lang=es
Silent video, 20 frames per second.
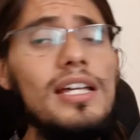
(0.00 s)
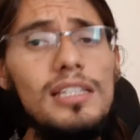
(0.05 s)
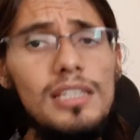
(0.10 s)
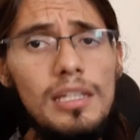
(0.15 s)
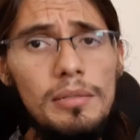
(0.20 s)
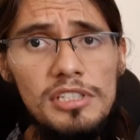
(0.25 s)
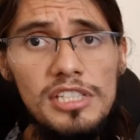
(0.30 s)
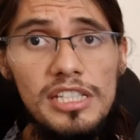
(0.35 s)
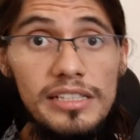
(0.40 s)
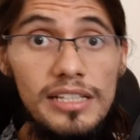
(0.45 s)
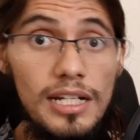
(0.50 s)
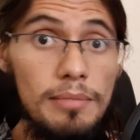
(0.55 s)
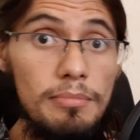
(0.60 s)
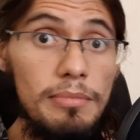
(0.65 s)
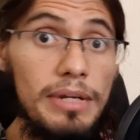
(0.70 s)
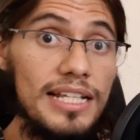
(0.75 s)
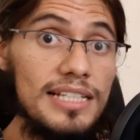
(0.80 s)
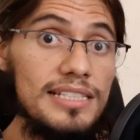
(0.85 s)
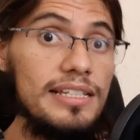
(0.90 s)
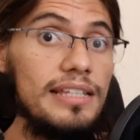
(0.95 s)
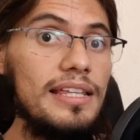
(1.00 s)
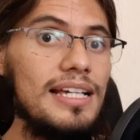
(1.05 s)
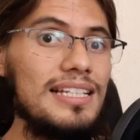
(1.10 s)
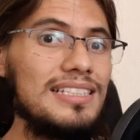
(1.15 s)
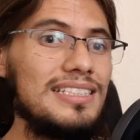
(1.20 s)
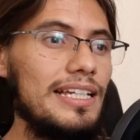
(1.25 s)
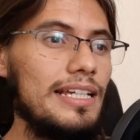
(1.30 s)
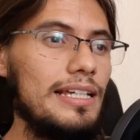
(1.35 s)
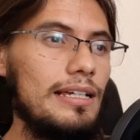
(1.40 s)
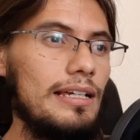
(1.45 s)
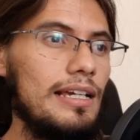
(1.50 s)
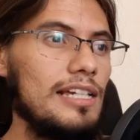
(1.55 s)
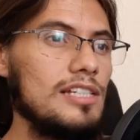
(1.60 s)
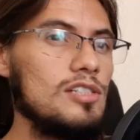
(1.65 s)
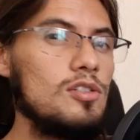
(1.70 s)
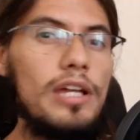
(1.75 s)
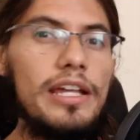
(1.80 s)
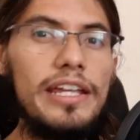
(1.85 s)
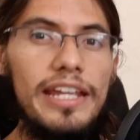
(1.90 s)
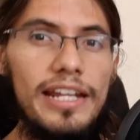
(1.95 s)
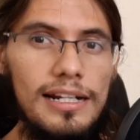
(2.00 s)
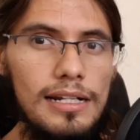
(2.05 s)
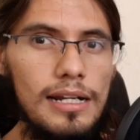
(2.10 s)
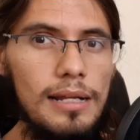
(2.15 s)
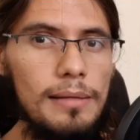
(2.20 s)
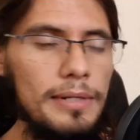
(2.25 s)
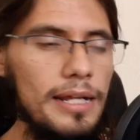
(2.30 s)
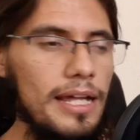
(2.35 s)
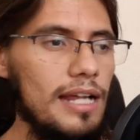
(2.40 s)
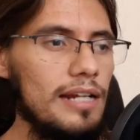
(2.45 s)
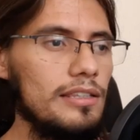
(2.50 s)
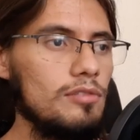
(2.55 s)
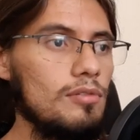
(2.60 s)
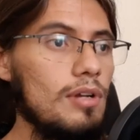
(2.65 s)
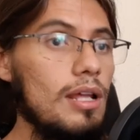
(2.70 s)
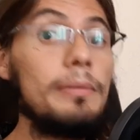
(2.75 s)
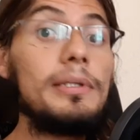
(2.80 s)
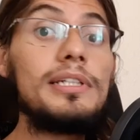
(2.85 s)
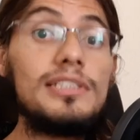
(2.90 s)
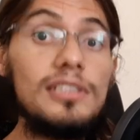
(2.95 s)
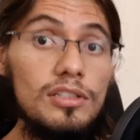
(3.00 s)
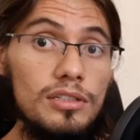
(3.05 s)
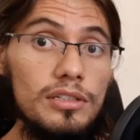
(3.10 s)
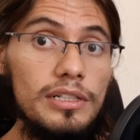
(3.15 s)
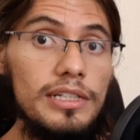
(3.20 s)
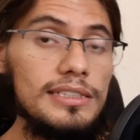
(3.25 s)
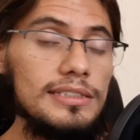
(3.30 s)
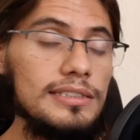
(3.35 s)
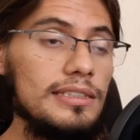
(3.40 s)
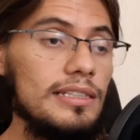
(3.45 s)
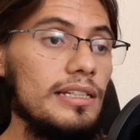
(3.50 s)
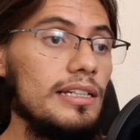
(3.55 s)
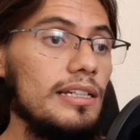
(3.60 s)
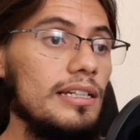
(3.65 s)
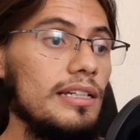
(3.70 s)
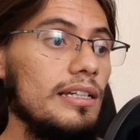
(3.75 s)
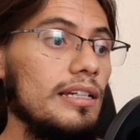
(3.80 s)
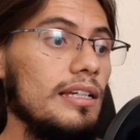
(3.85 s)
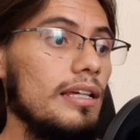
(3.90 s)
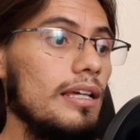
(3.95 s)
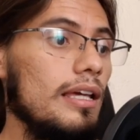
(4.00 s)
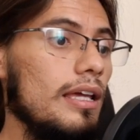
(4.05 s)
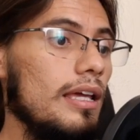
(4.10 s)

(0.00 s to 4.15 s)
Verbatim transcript: También si tienen varias ideas de qué es lo que quieran hablar de una vez en este...